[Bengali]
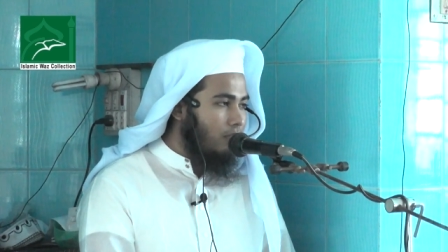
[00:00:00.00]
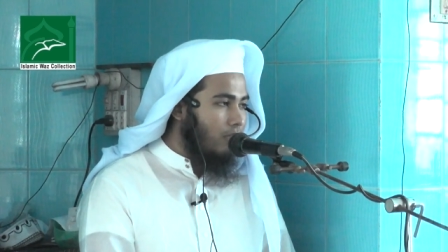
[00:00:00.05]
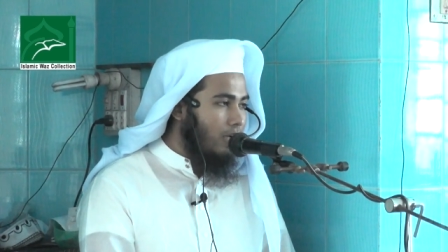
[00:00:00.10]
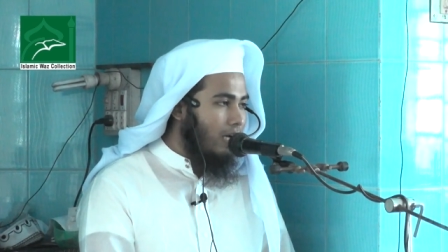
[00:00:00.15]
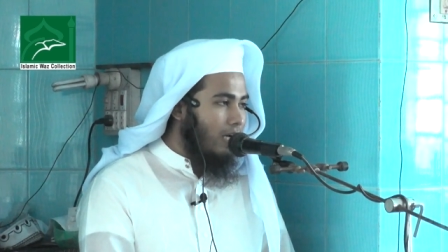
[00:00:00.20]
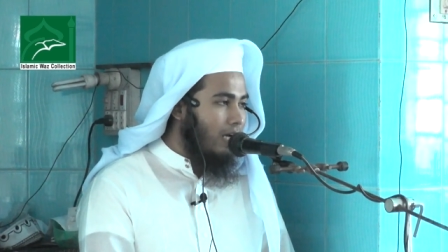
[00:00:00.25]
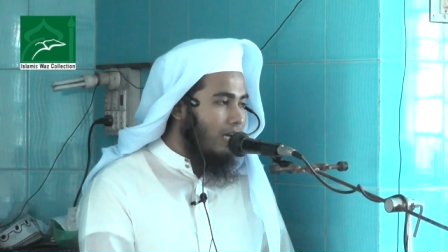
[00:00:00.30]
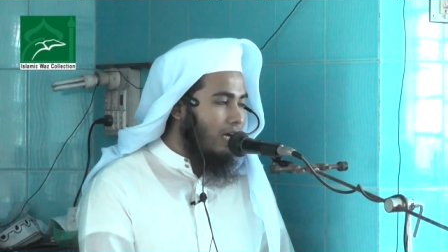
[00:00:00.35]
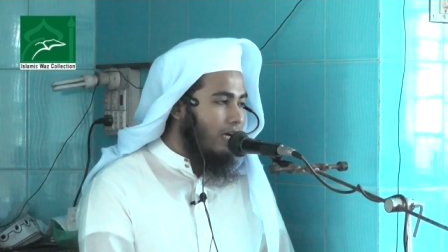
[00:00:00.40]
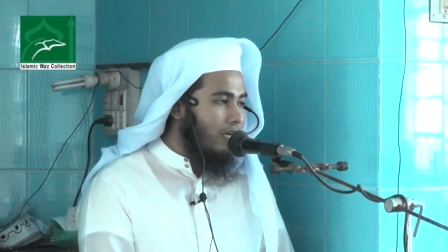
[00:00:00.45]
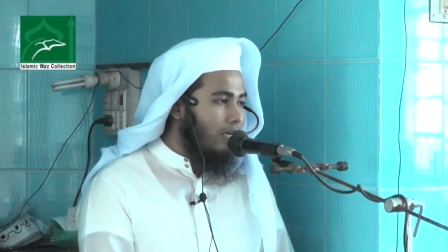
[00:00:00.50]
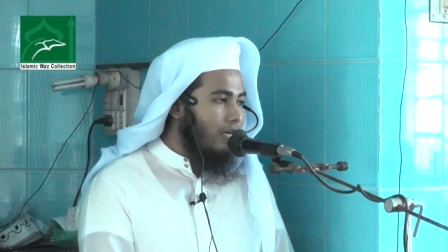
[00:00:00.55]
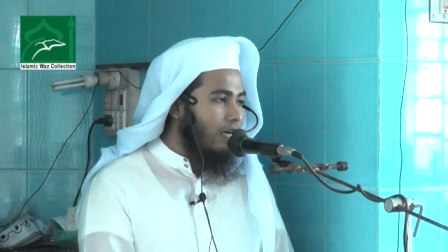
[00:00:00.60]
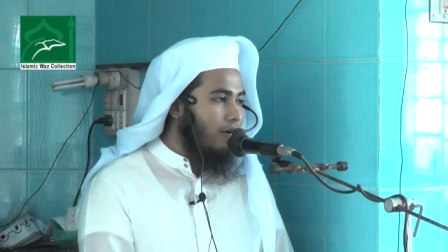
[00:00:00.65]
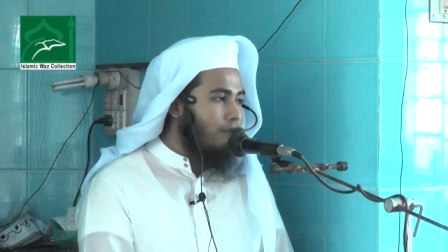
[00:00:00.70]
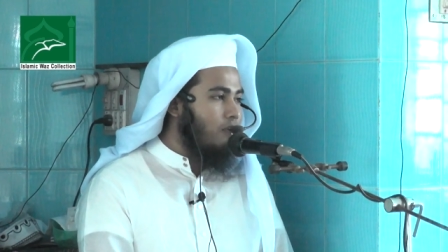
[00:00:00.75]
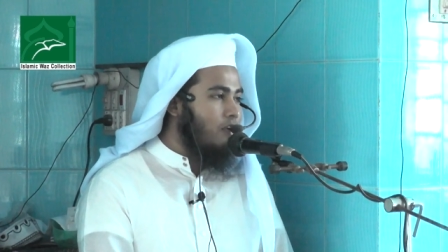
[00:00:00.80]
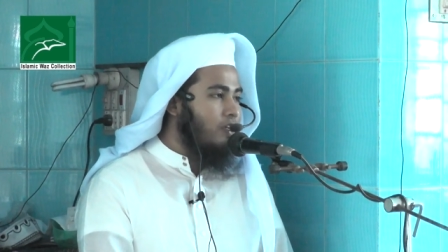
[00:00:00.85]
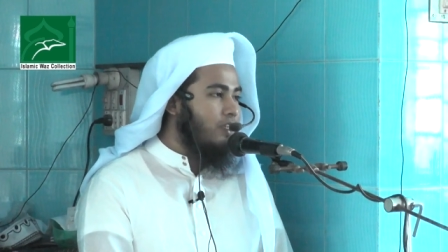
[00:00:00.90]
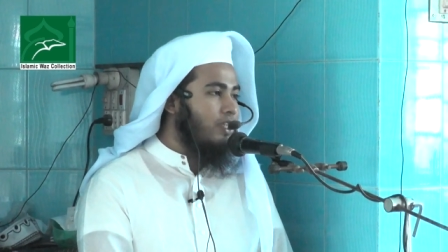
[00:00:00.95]
তাল
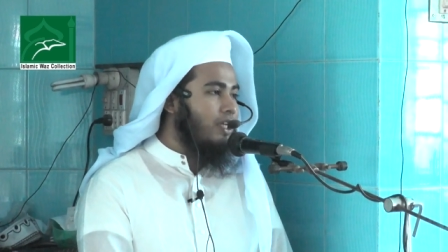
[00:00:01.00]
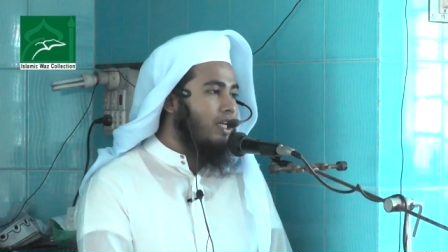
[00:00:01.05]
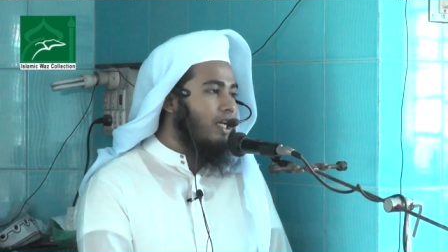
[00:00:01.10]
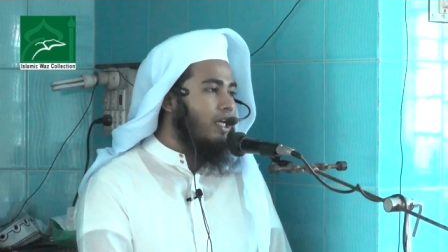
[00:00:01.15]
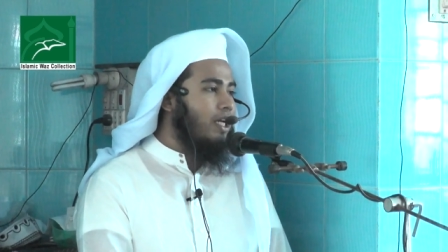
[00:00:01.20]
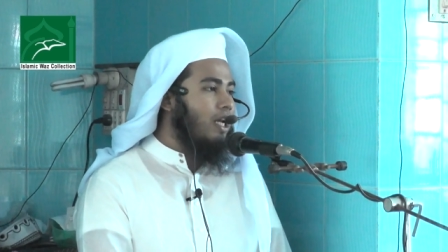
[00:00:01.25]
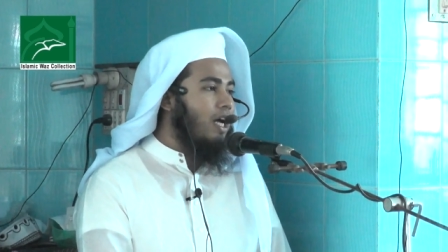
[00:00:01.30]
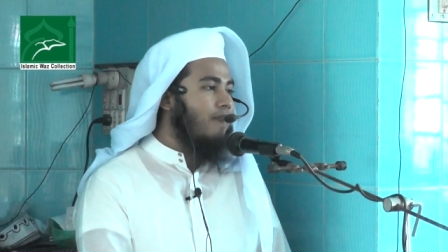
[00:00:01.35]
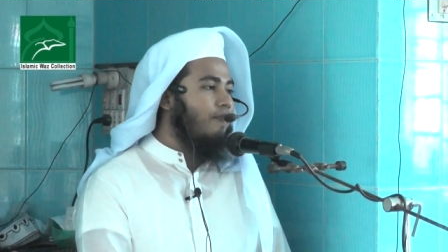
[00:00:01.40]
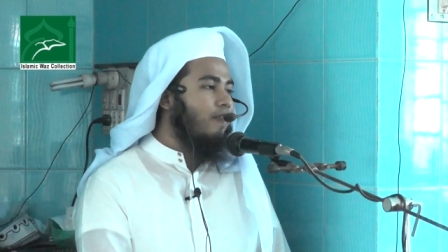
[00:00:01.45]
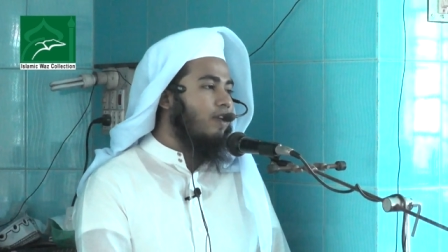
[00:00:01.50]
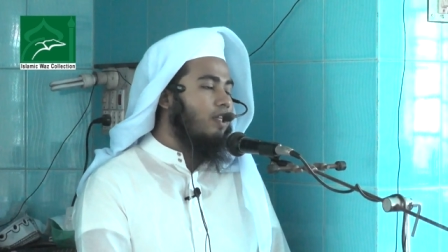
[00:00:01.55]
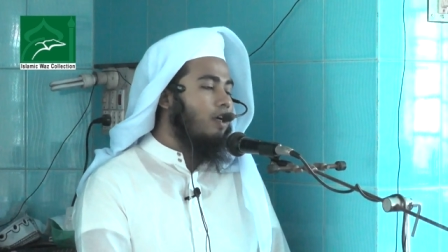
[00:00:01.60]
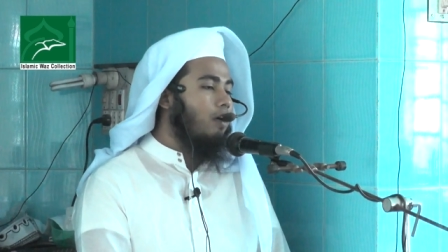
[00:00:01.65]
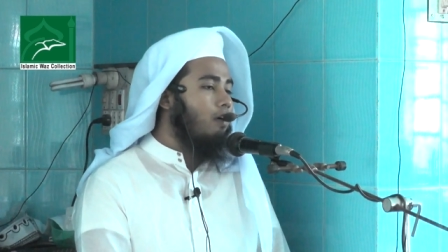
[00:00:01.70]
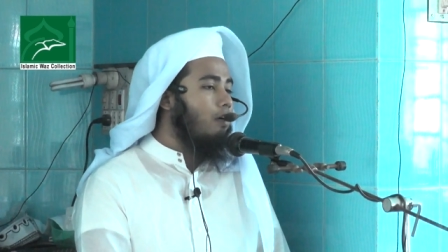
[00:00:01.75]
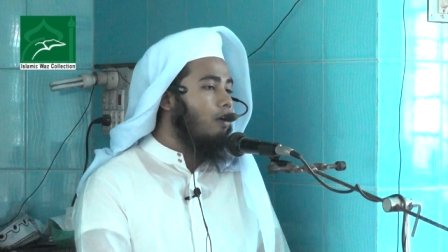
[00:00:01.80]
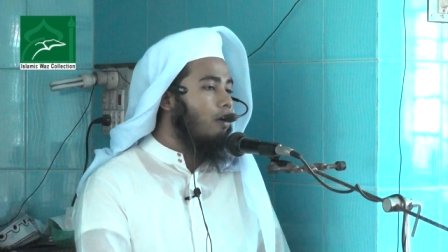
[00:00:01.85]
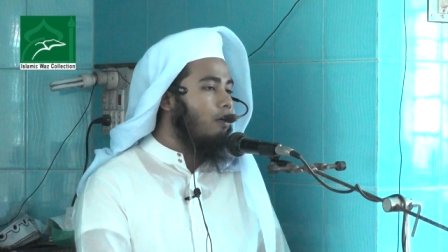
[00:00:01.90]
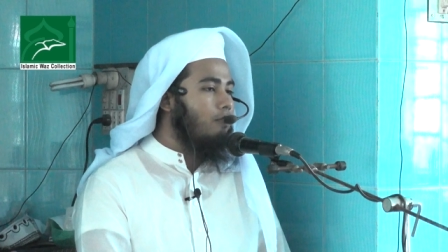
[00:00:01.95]
আনহা বলেছিলেন আফাত
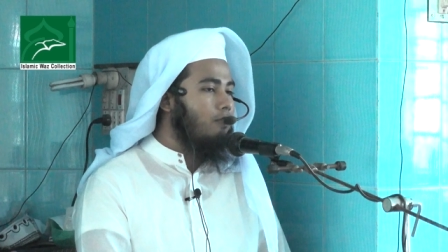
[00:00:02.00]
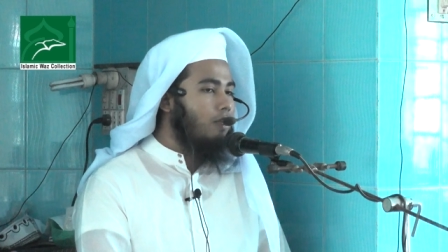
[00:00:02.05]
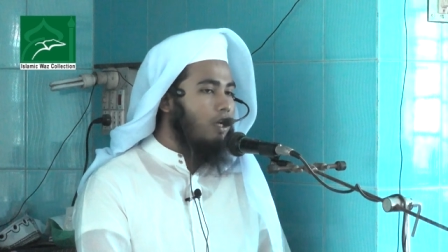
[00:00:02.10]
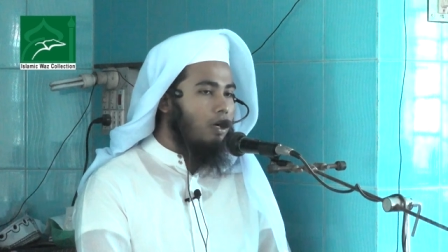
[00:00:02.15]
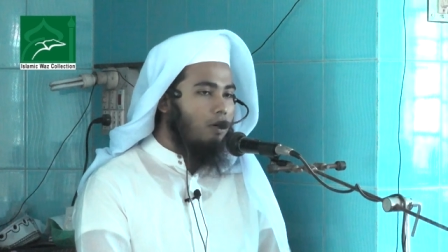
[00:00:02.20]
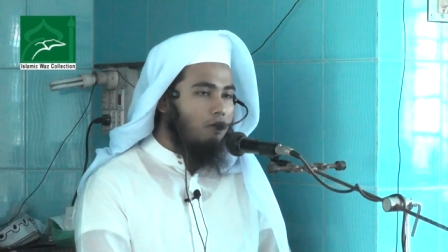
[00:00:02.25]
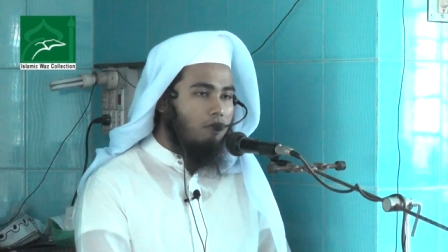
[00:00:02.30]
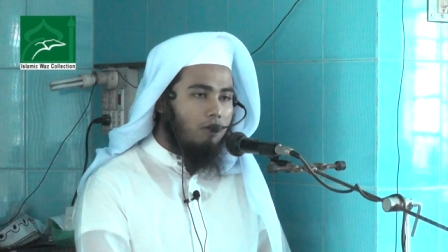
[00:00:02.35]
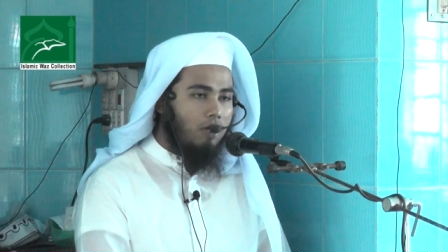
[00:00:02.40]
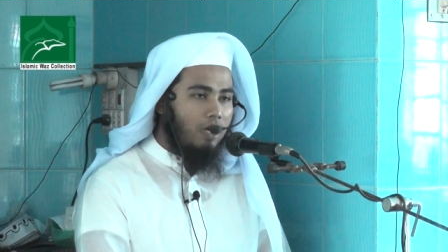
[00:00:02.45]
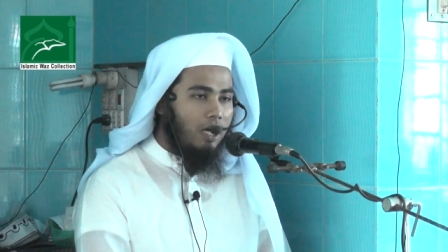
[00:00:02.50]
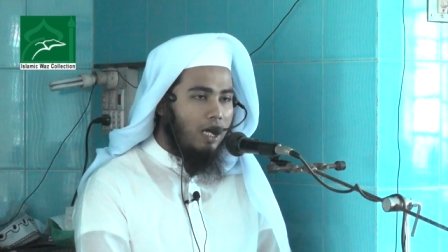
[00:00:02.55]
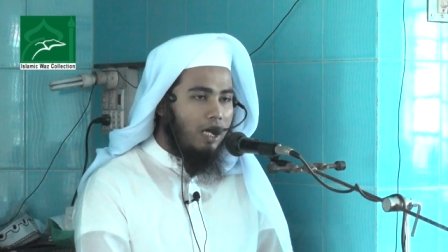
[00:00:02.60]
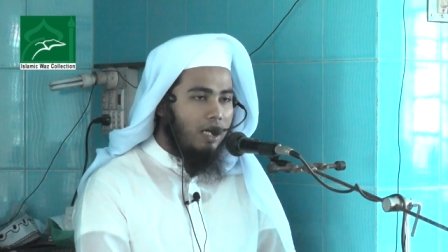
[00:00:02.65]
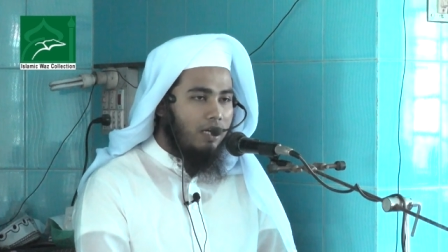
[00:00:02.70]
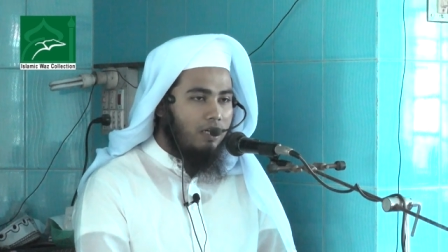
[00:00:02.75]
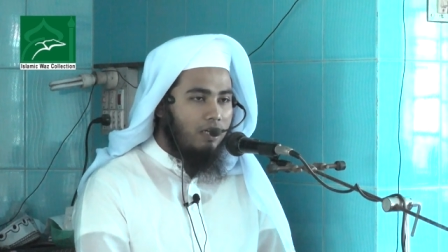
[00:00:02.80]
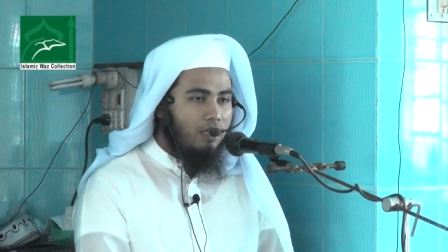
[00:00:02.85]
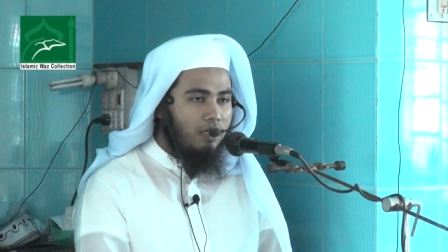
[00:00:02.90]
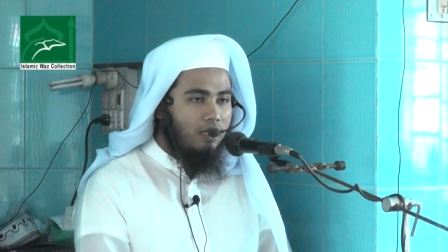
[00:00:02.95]
কোরআন